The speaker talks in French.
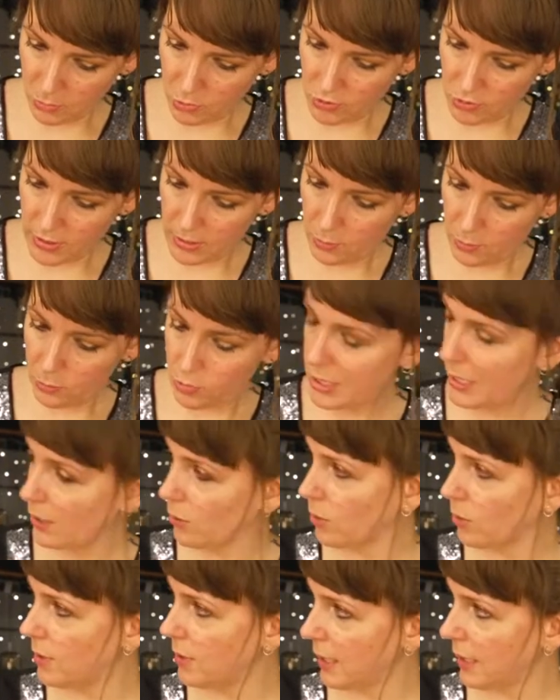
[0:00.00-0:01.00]
Beauty, on peut les
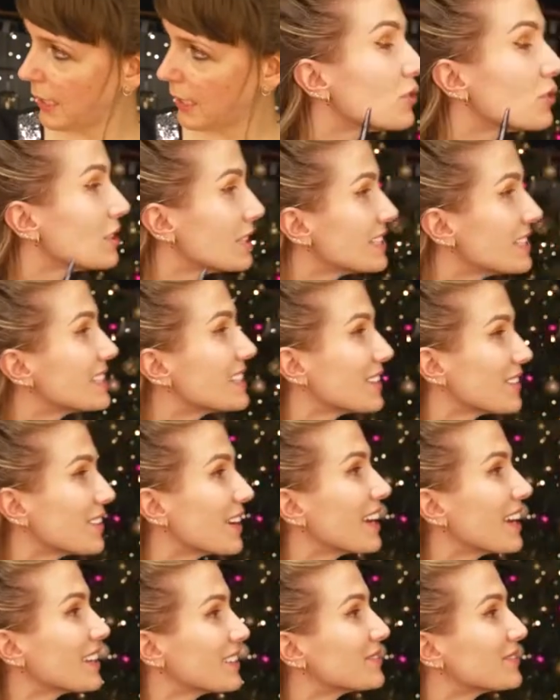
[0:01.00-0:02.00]
réutiliser.
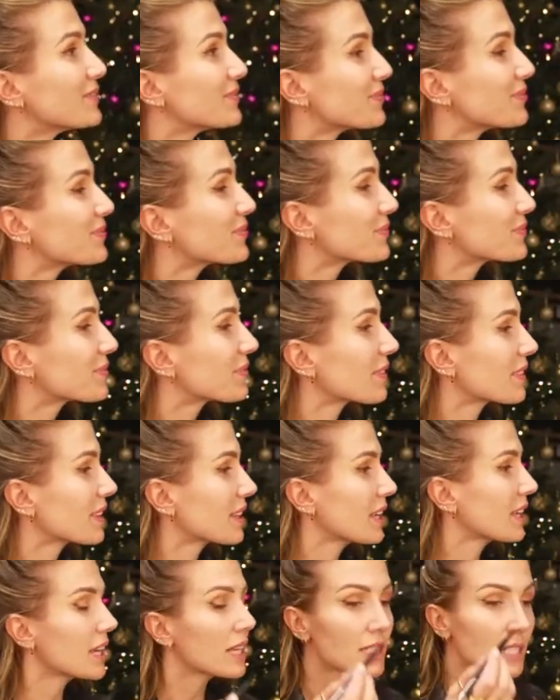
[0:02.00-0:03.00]
Oui, oui, ouais, ouais, c'est ça.
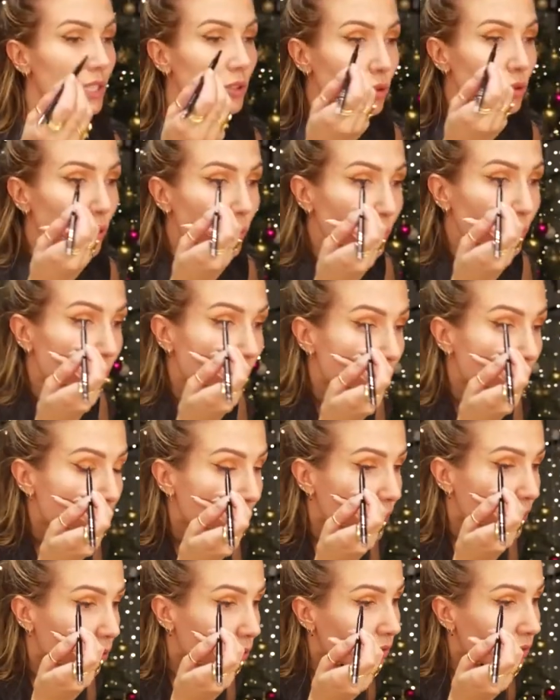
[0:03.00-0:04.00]
C'est toujours mieux de les
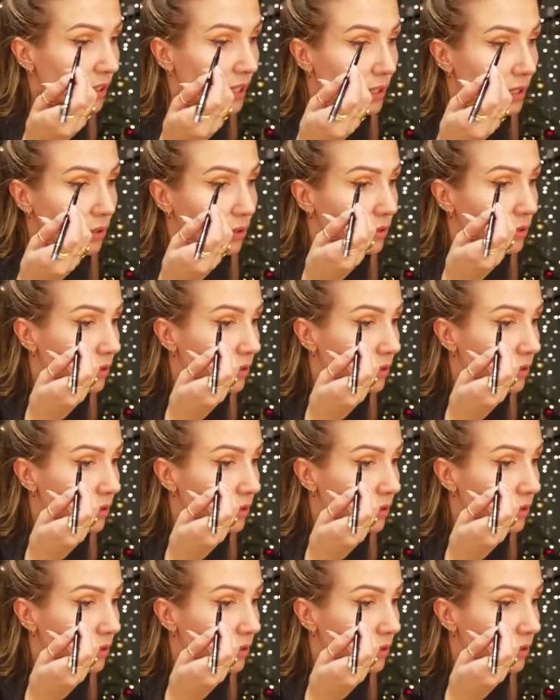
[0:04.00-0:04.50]
mettre au frigo,